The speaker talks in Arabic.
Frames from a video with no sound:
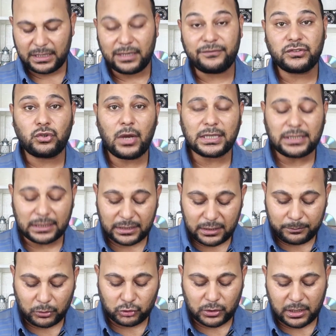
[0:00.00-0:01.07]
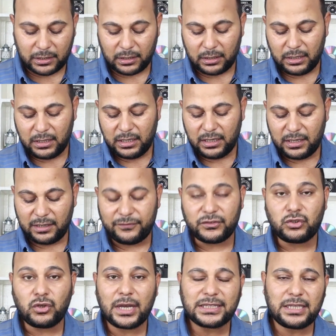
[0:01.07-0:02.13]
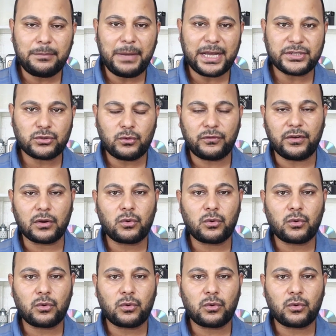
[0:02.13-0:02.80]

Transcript: الفيديوهات الغير مدرجة الفيديوهات المحذوفة